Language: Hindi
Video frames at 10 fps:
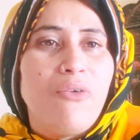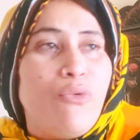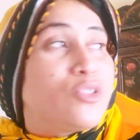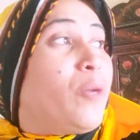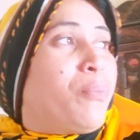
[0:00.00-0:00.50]

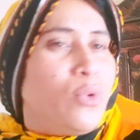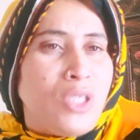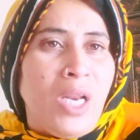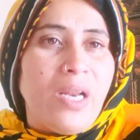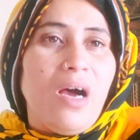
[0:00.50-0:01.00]
वो से
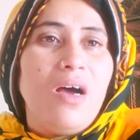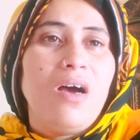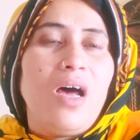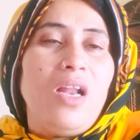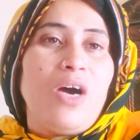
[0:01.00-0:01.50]
पूछ लेना
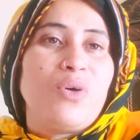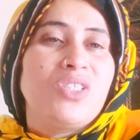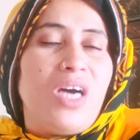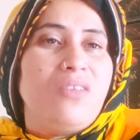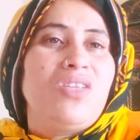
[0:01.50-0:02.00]
अल्लाह को
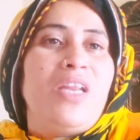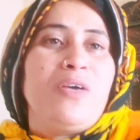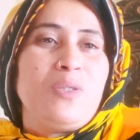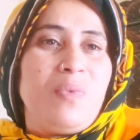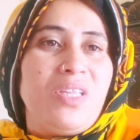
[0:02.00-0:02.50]
जान देनी
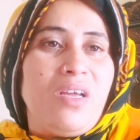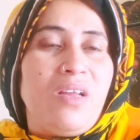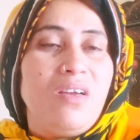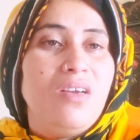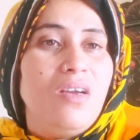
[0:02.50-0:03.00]
है उस बंदे
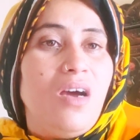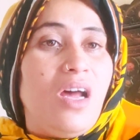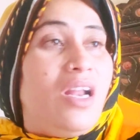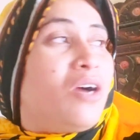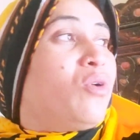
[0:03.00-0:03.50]
ने
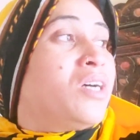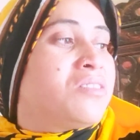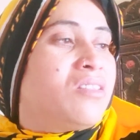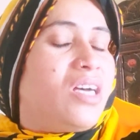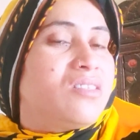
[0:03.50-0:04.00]
अल्लाह को
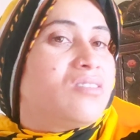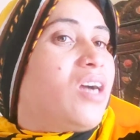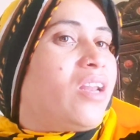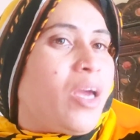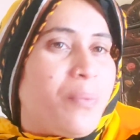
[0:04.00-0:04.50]
हाजिर नाजिर
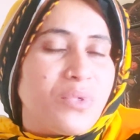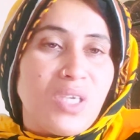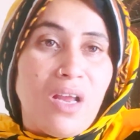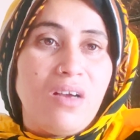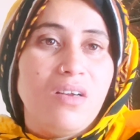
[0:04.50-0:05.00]
जान के
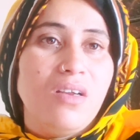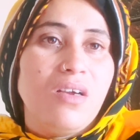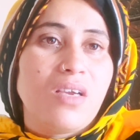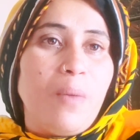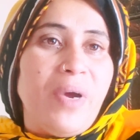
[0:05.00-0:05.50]
पूछना
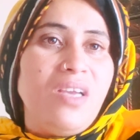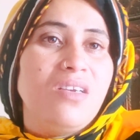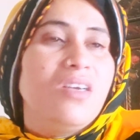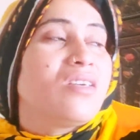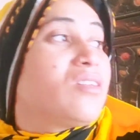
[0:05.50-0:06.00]
कि भाई
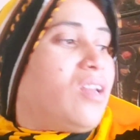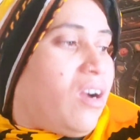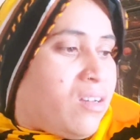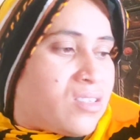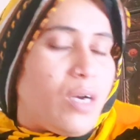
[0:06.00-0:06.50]

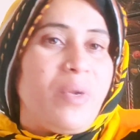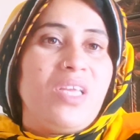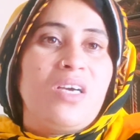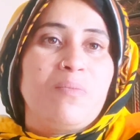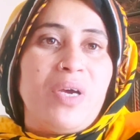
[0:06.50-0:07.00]
कितना खर्चा
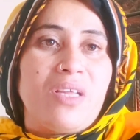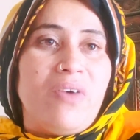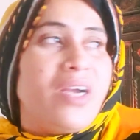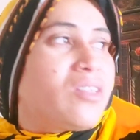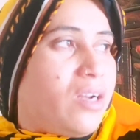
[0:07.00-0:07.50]
हमारे घर में
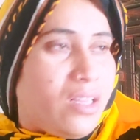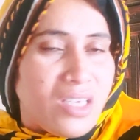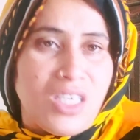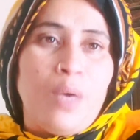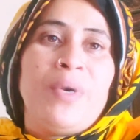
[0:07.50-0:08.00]
करवाया कितना
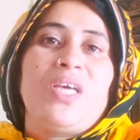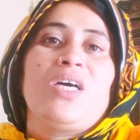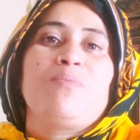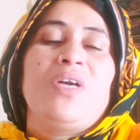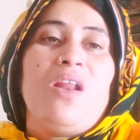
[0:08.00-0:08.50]
राशन हमारे
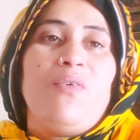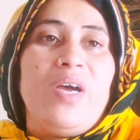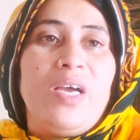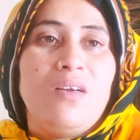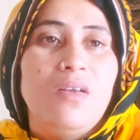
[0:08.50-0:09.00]
घर में
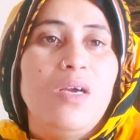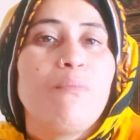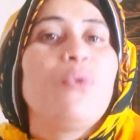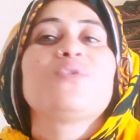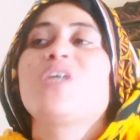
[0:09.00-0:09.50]
डलवाया
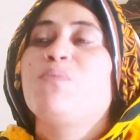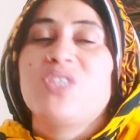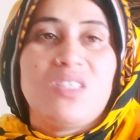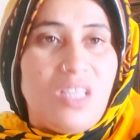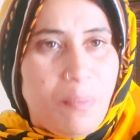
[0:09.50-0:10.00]
पूछ के
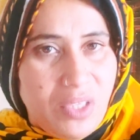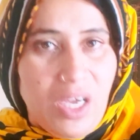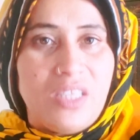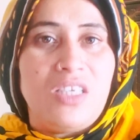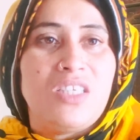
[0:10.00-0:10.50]
मुझे जरा
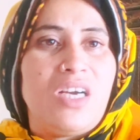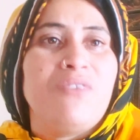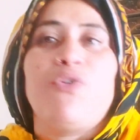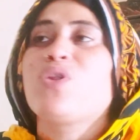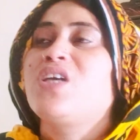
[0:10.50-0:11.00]
बता दीजिएगा
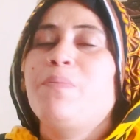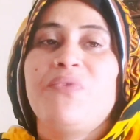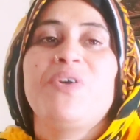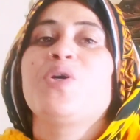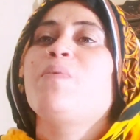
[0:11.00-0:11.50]
और ये भी
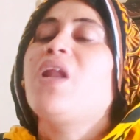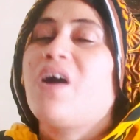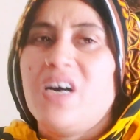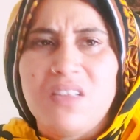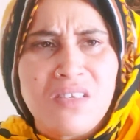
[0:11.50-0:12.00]
वीडियो में
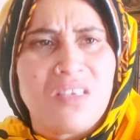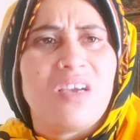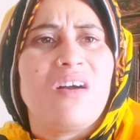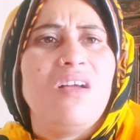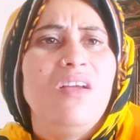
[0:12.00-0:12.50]
लगा
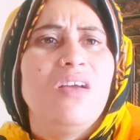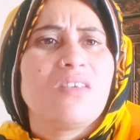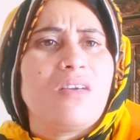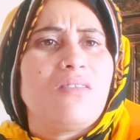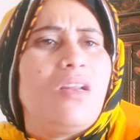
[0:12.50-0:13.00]
दीजिएगा
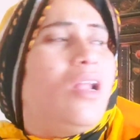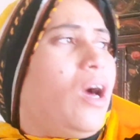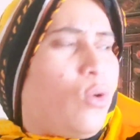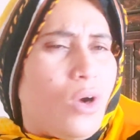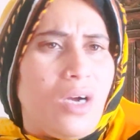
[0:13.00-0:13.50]
कि कितना
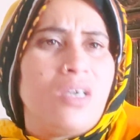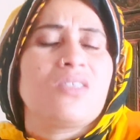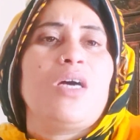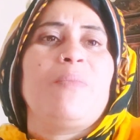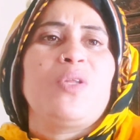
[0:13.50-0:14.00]
लाखों का
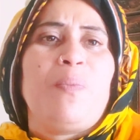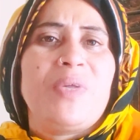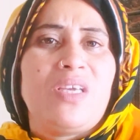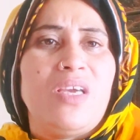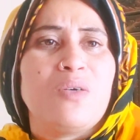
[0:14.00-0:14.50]
खर्चा हमारे
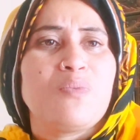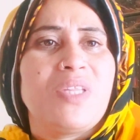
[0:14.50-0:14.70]
ऊपर किया उस